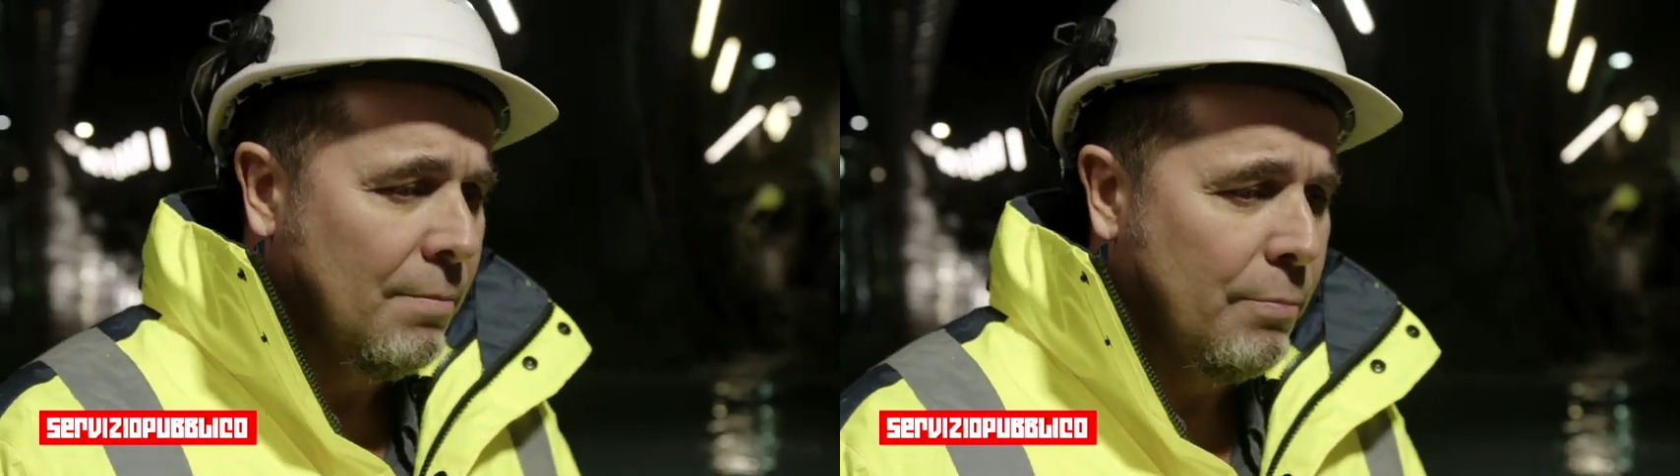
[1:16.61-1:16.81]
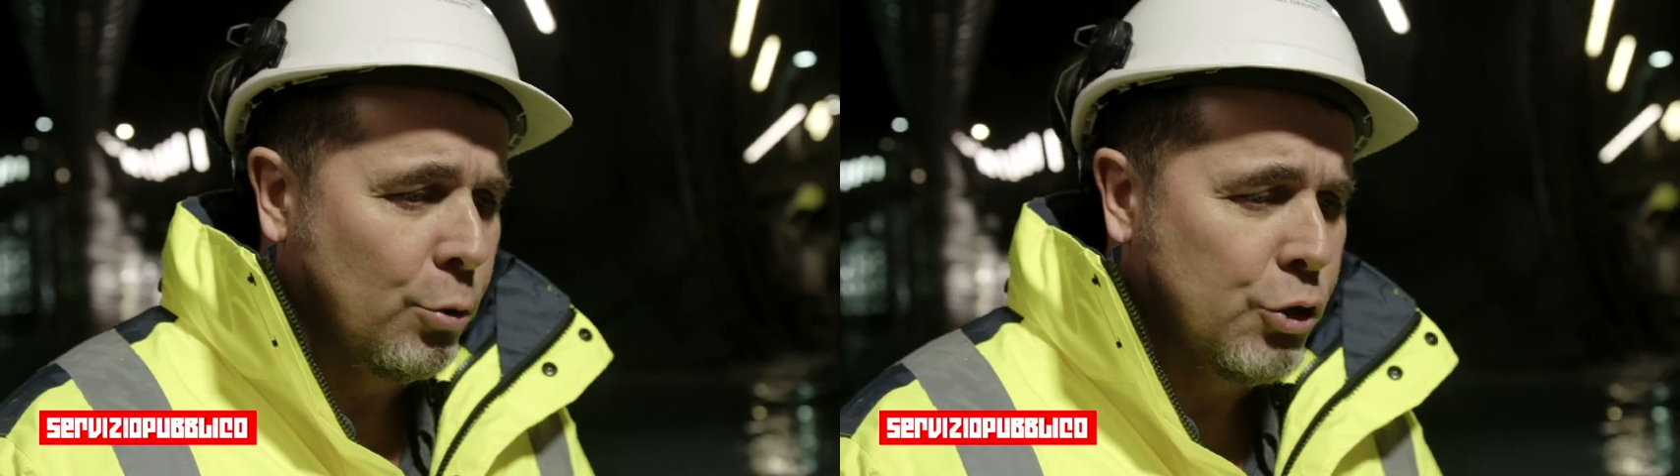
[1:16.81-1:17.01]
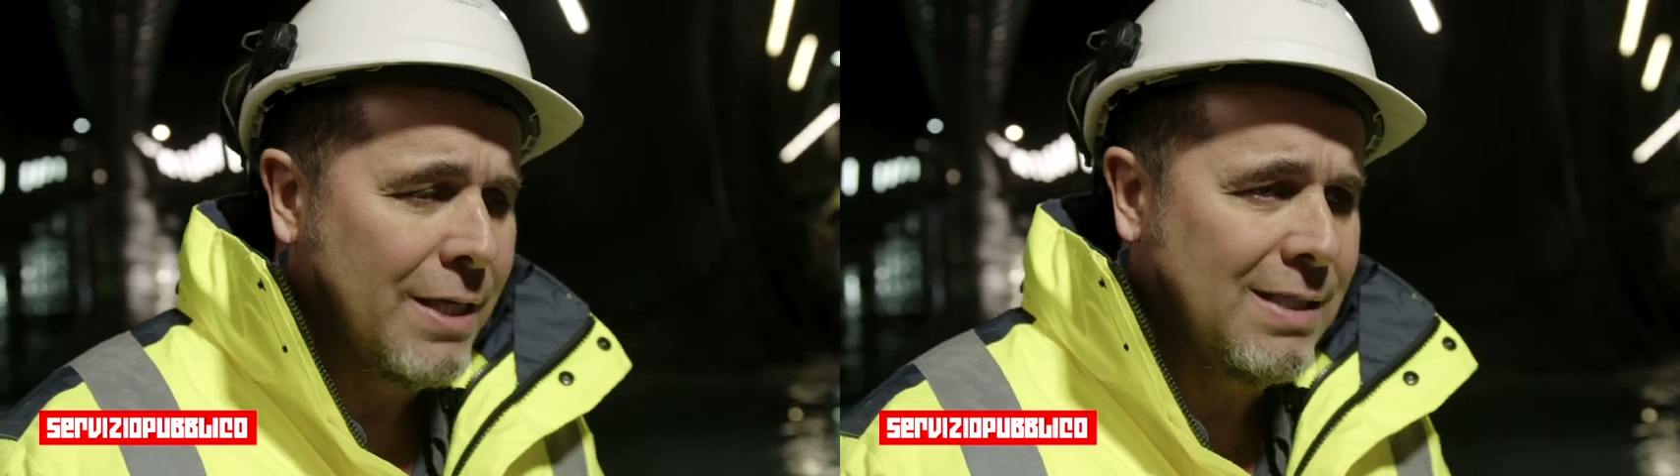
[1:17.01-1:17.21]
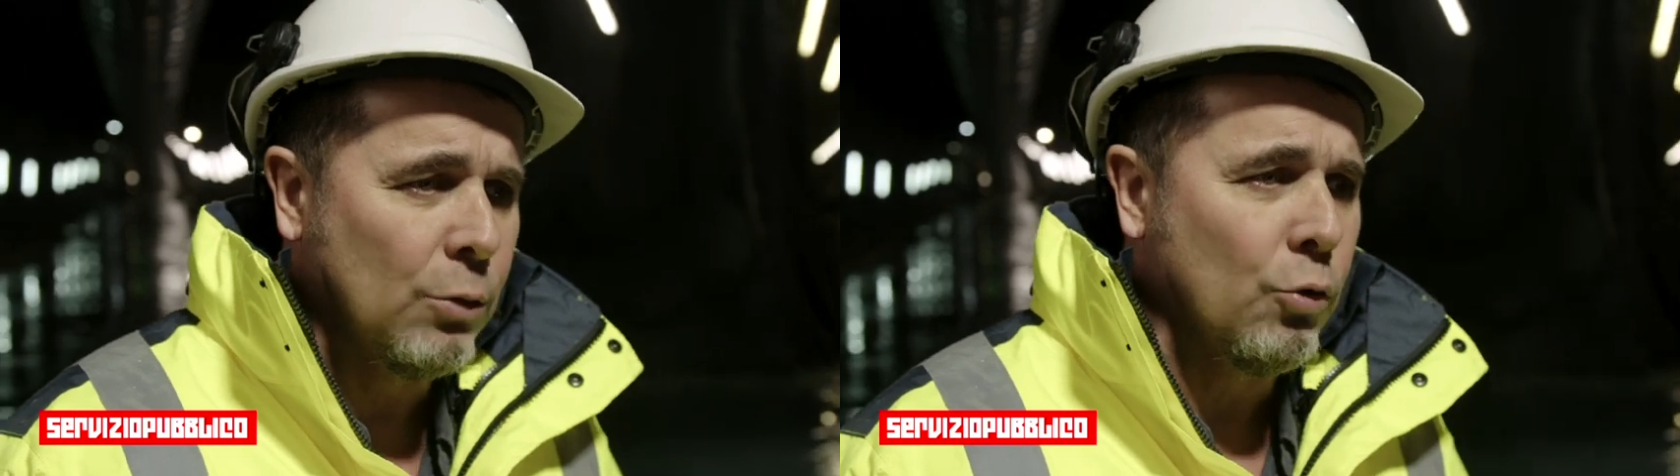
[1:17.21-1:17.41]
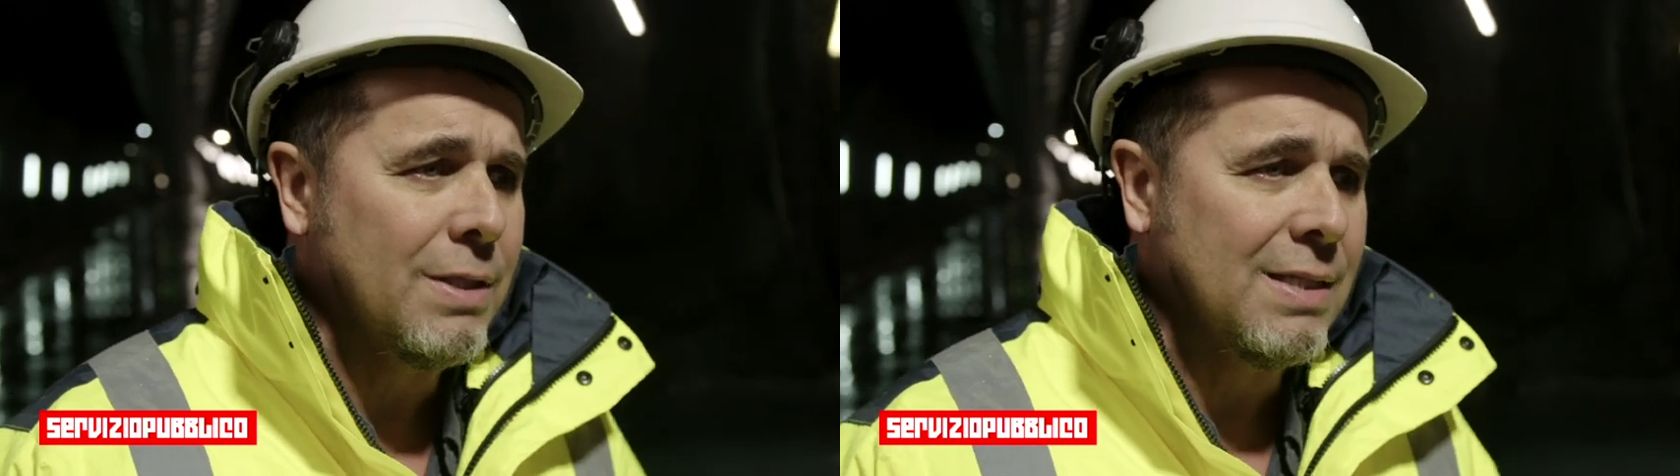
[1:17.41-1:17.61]
processi
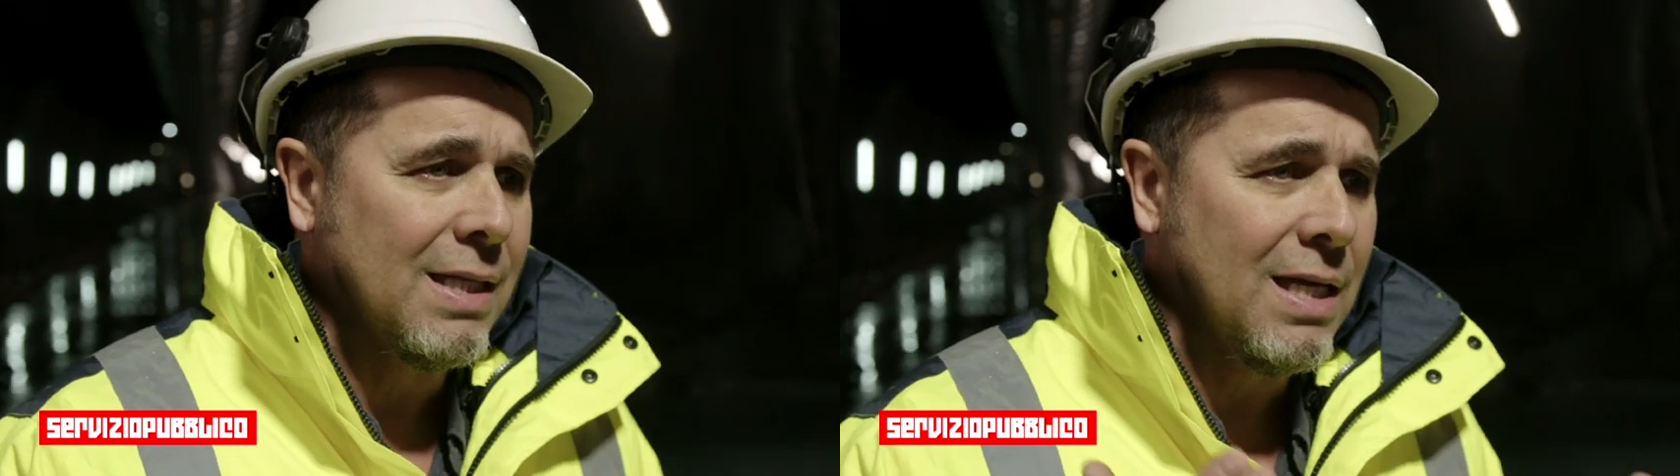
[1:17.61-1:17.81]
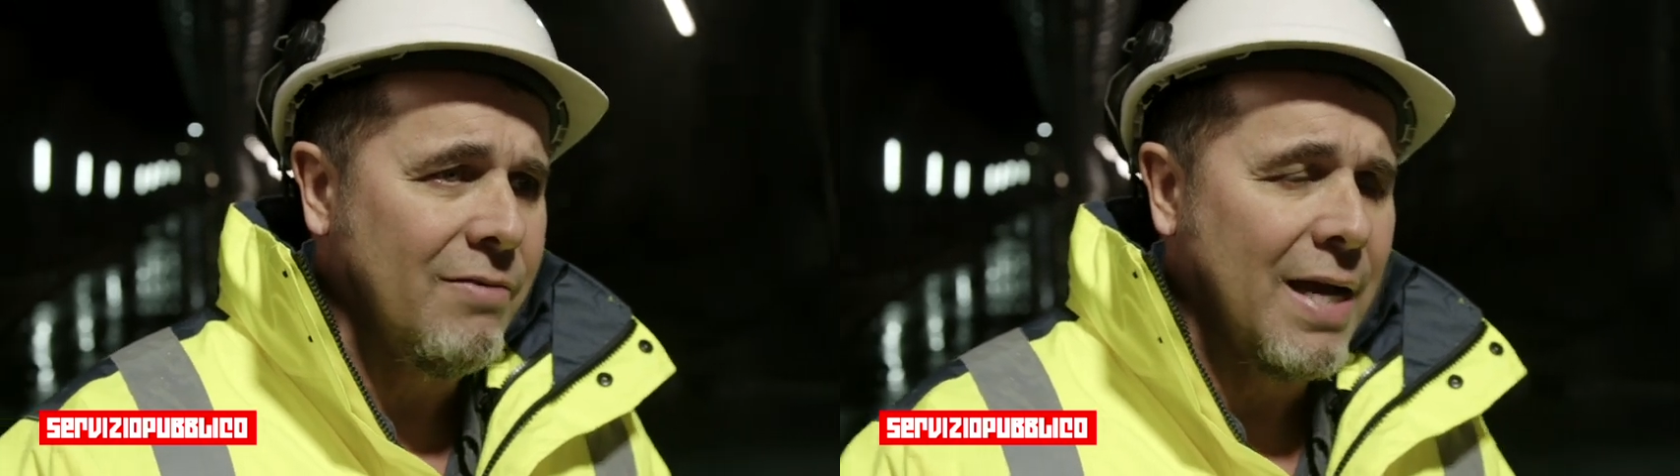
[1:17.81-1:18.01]
autorizzativi